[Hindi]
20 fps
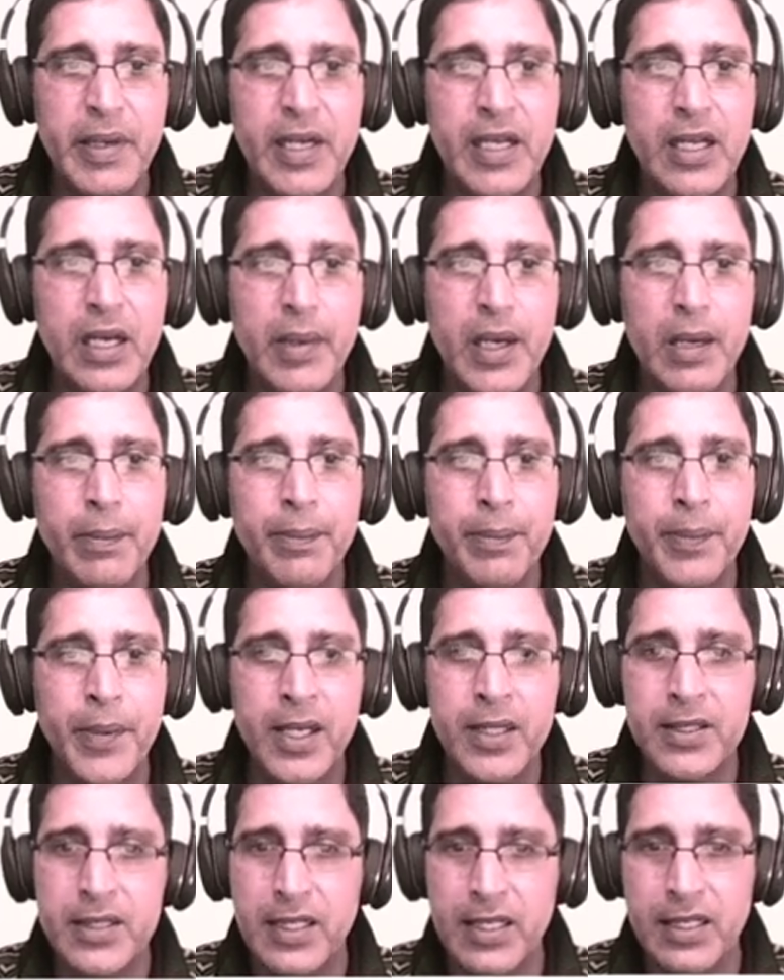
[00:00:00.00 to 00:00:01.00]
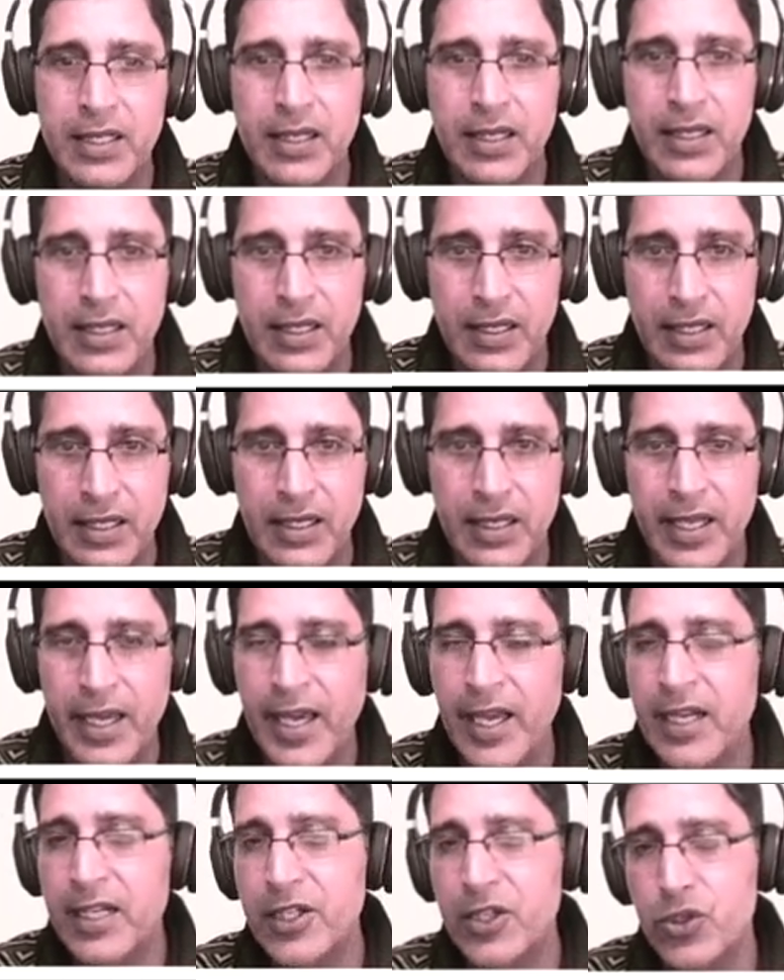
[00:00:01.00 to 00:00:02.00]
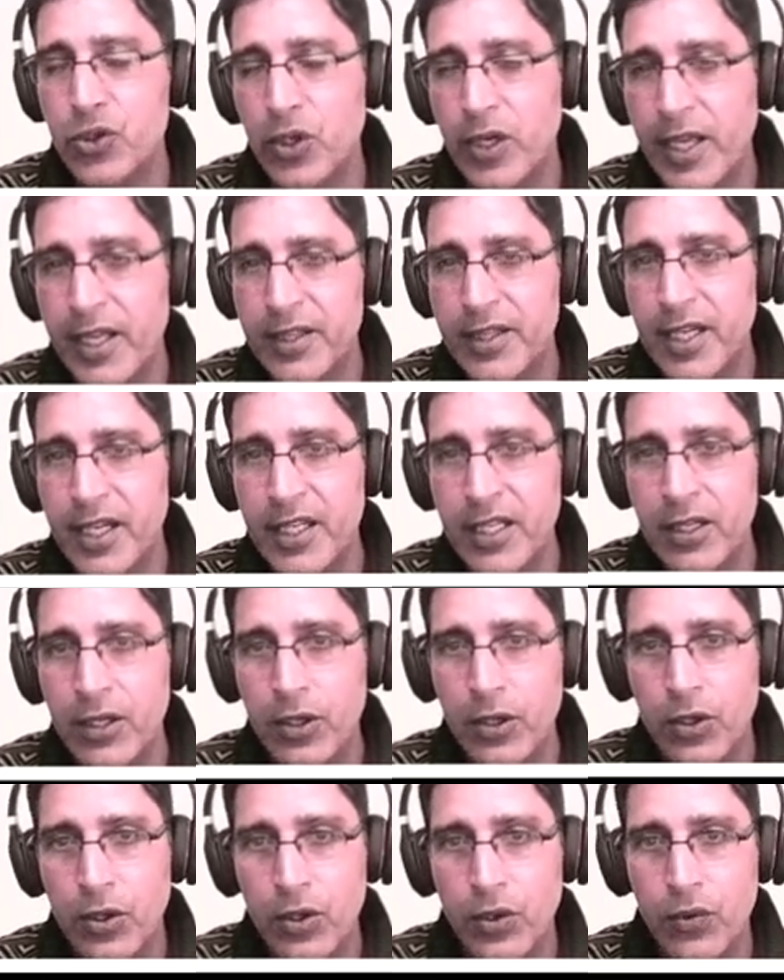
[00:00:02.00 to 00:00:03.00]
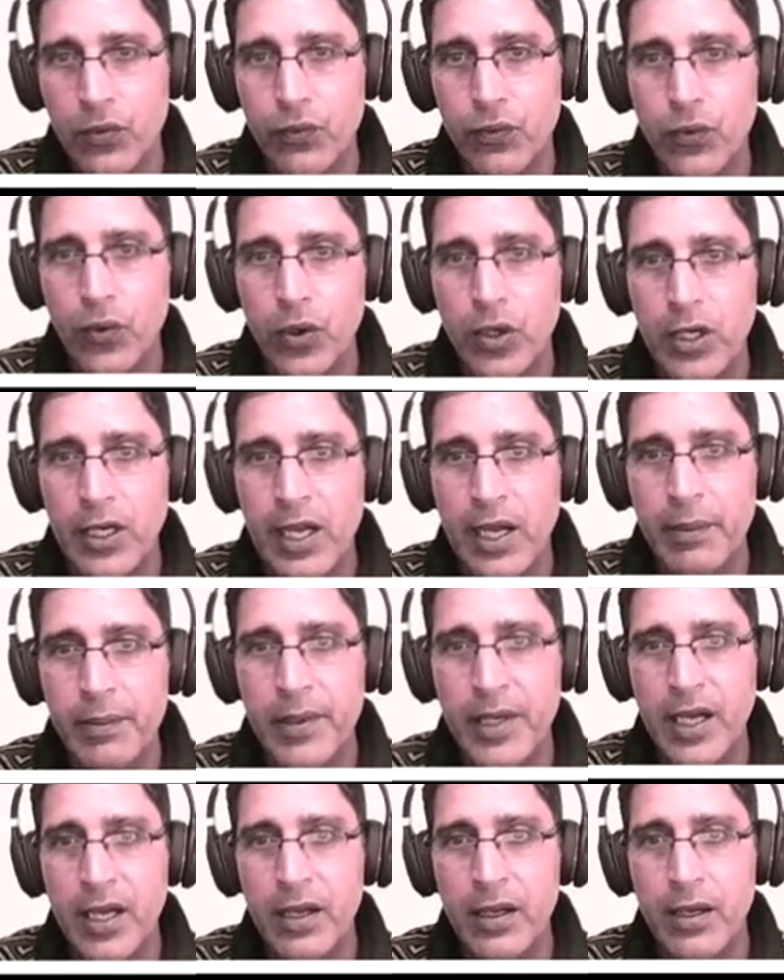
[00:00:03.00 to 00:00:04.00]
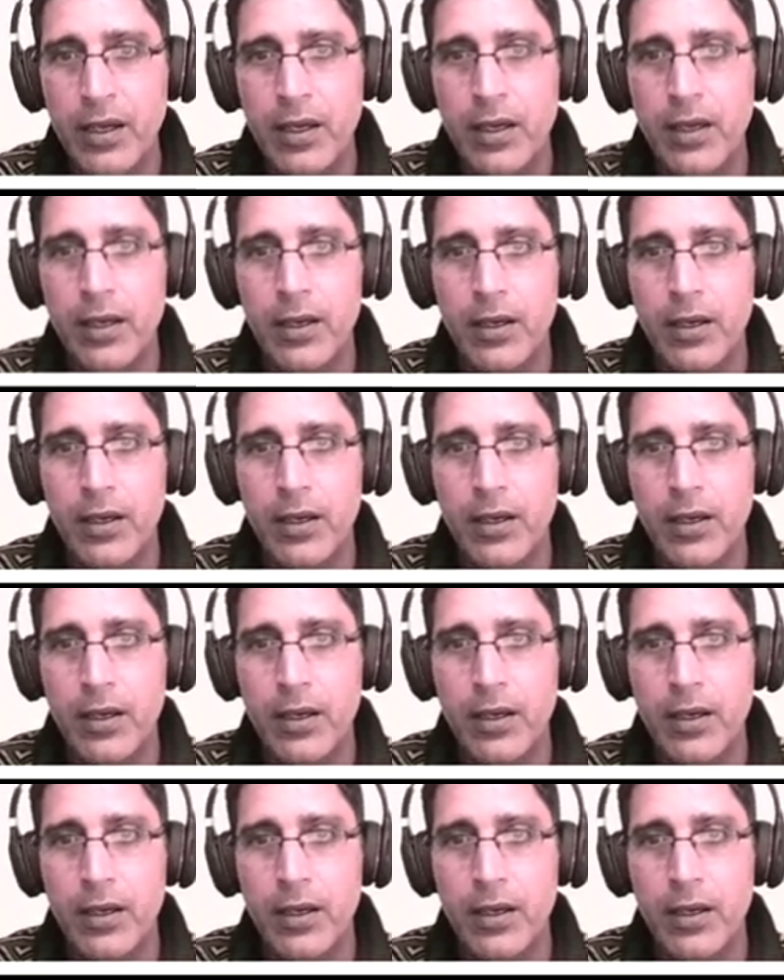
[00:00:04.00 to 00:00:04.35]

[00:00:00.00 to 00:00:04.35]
इसका मीनिंग हमारे पास एल की जो लेंथ आई वो लैमडा